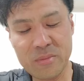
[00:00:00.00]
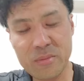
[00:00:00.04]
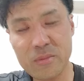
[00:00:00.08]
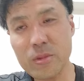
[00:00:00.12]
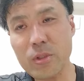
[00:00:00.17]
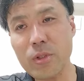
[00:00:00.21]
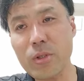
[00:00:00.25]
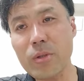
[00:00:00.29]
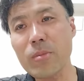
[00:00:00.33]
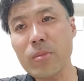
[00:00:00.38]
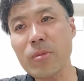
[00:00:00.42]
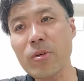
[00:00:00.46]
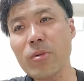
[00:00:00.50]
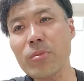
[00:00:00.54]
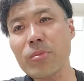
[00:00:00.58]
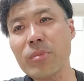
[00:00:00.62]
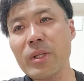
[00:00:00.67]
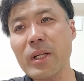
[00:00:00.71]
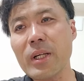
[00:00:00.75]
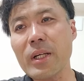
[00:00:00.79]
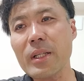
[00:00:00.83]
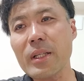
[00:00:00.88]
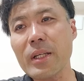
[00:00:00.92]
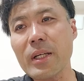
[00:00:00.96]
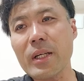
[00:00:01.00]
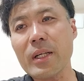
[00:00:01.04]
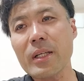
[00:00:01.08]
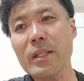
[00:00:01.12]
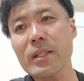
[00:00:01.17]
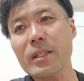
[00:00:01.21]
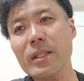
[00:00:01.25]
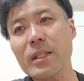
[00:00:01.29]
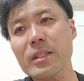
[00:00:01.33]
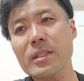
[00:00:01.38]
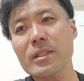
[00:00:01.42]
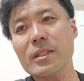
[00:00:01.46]
これもうミラーで反
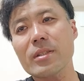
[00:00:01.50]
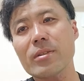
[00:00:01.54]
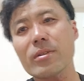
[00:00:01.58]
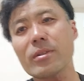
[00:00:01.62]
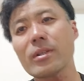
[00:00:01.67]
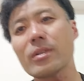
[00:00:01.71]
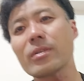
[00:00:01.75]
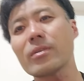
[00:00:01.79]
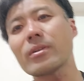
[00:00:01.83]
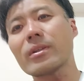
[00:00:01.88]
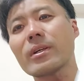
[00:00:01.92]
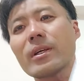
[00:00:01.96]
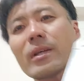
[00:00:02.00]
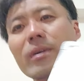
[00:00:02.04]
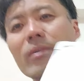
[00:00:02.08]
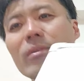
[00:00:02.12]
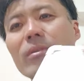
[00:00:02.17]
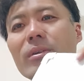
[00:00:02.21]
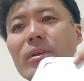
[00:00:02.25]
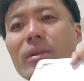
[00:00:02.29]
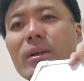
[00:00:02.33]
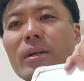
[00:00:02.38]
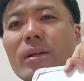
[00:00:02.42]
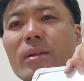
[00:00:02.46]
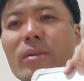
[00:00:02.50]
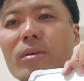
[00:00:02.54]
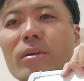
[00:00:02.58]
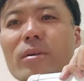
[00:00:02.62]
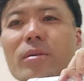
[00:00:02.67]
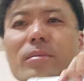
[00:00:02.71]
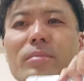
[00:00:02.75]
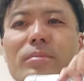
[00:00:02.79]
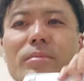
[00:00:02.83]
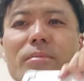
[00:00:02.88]
転してるけどね、これあの、